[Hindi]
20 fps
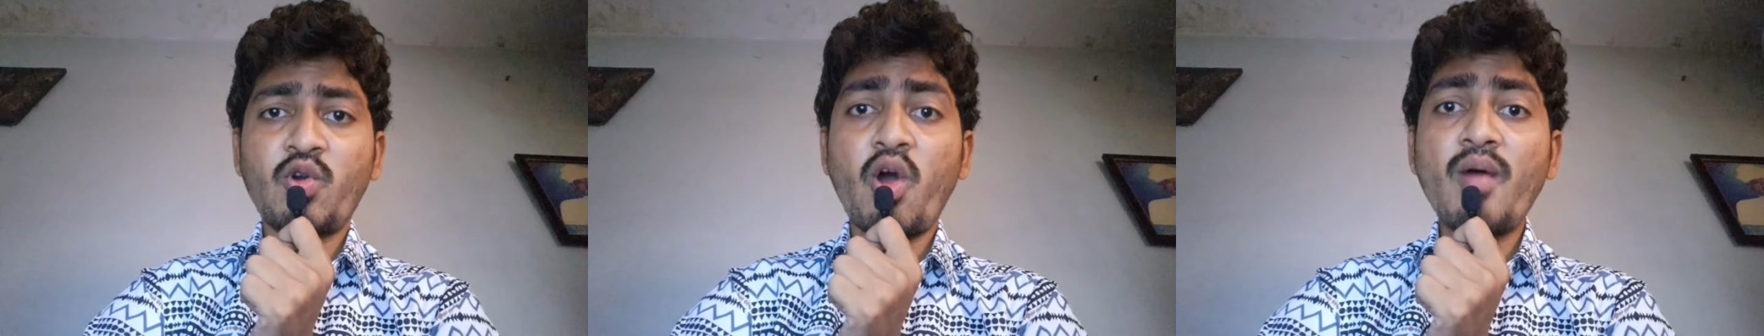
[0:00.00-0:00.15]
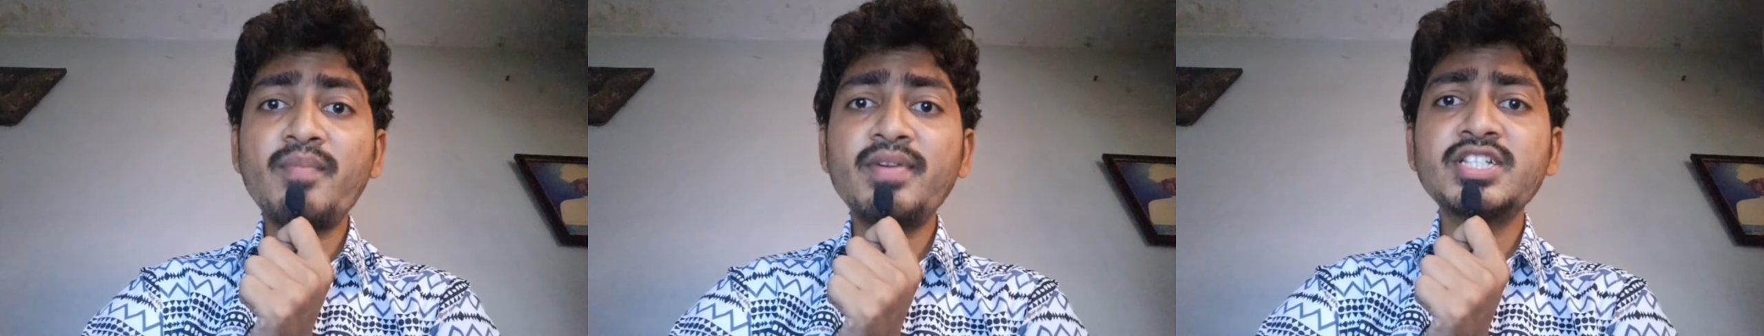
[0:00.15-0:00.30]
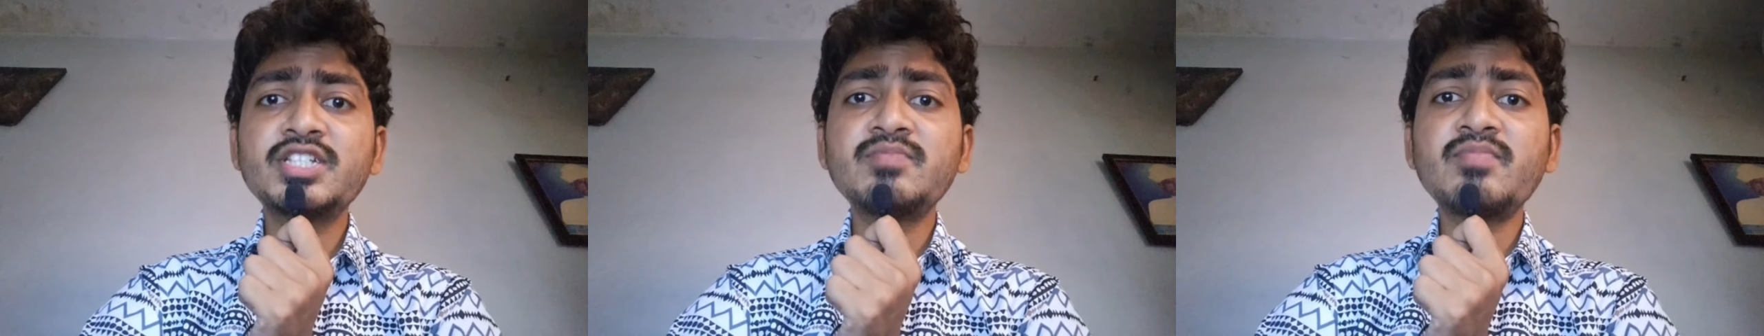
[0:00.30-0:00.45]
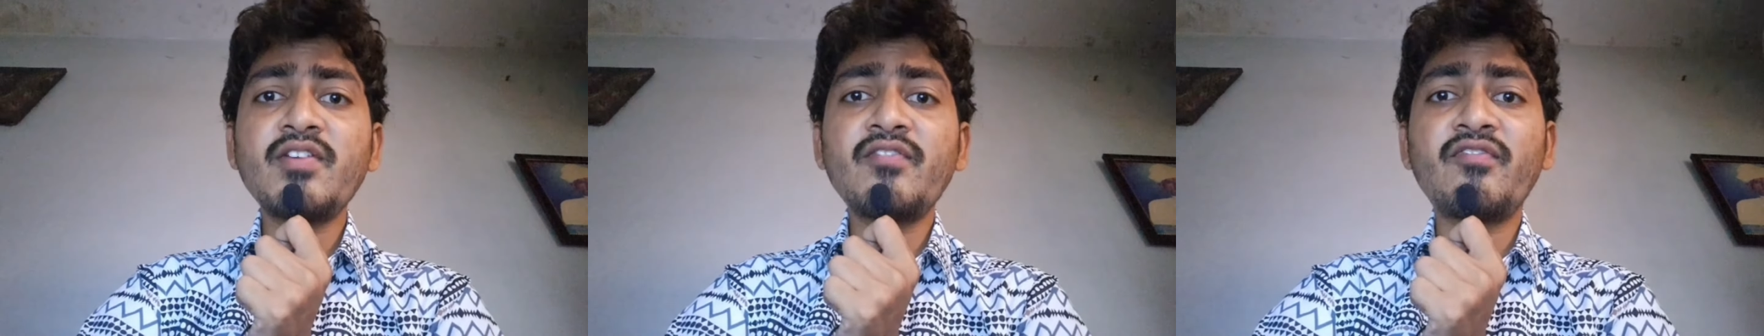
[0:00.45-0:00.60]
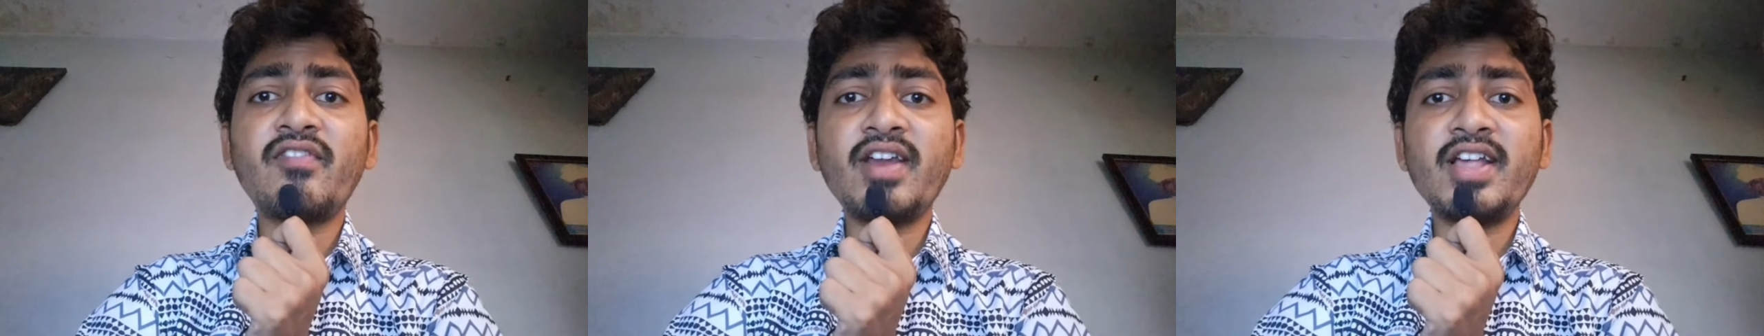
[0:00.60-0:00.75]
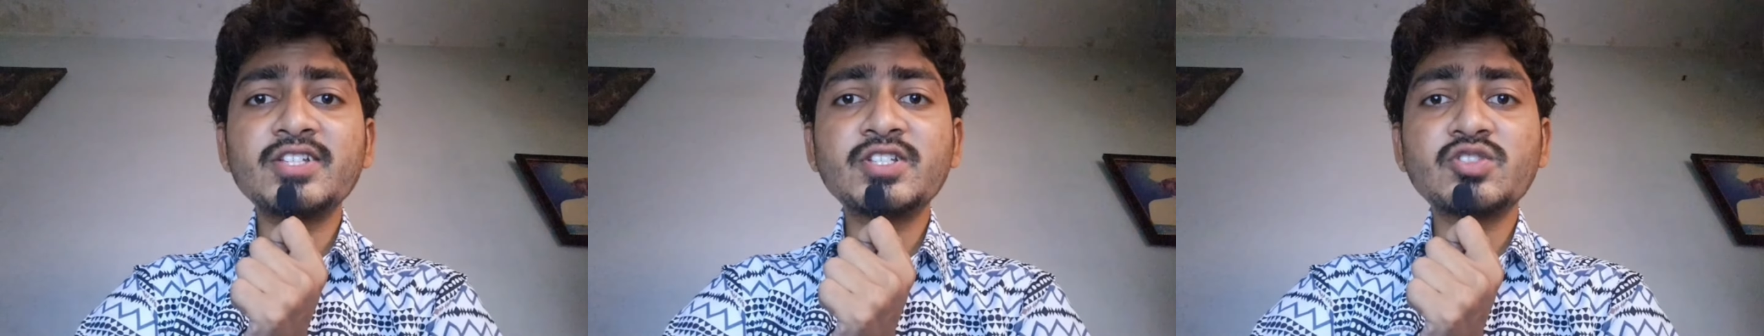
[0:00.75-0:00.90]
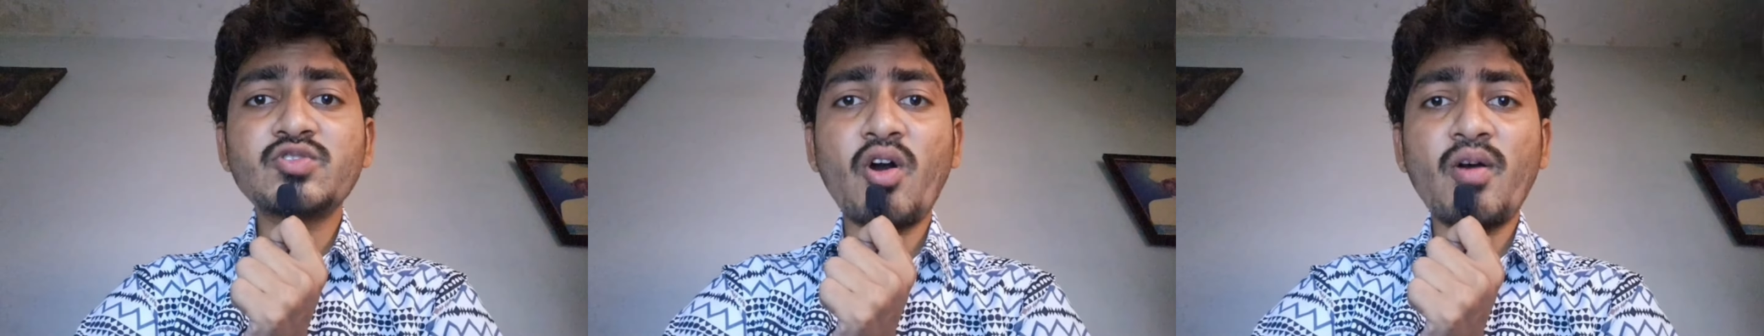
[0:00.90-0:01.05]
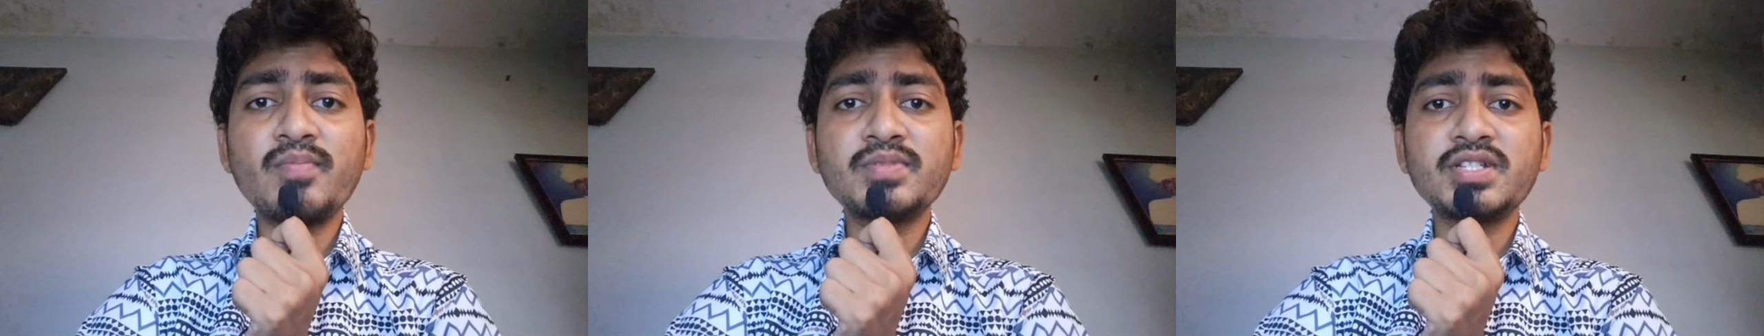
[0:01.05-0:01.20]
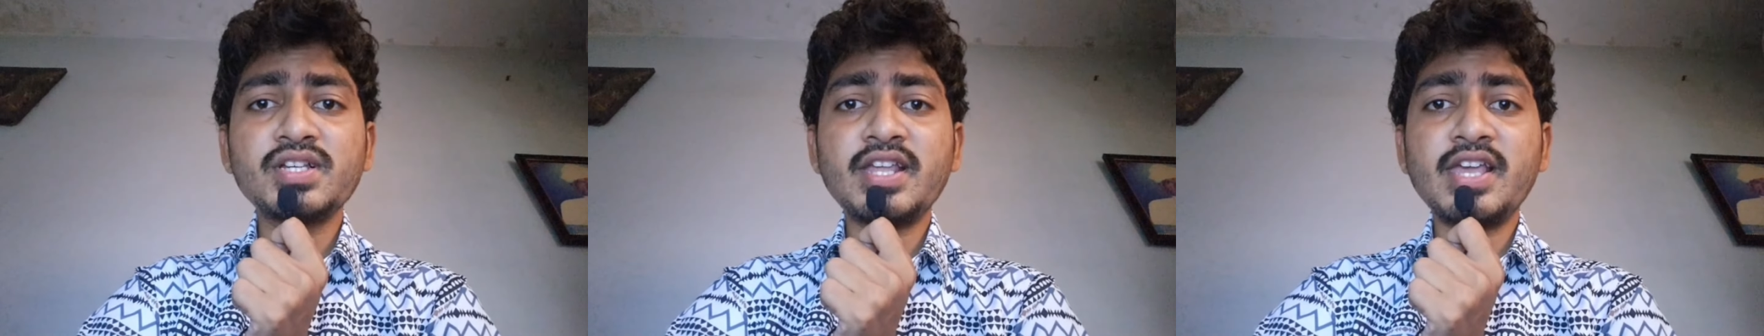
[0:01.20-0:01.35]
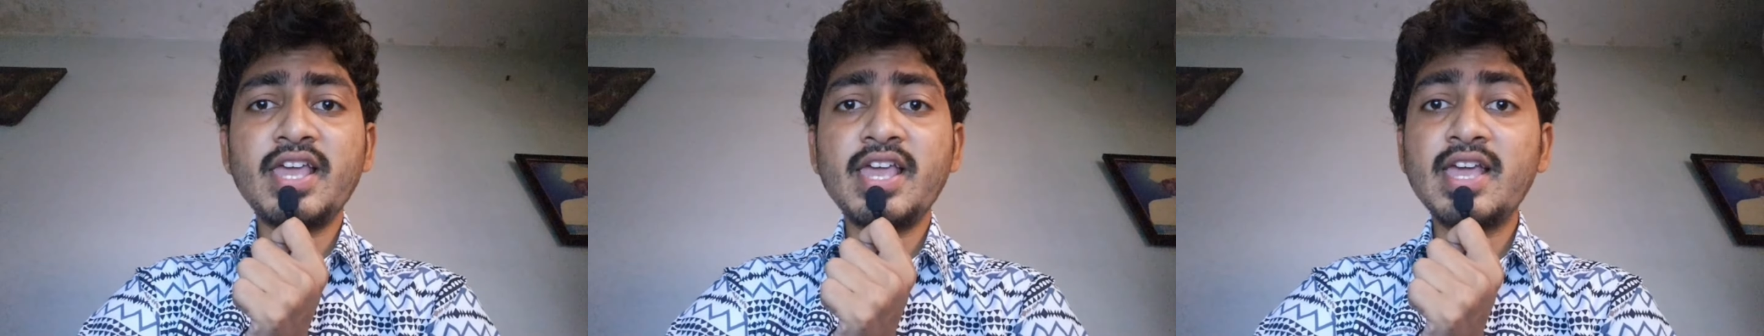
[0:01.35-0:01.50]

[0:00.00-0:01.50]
कॉमिक्स में फ्लेश थॉम्पसन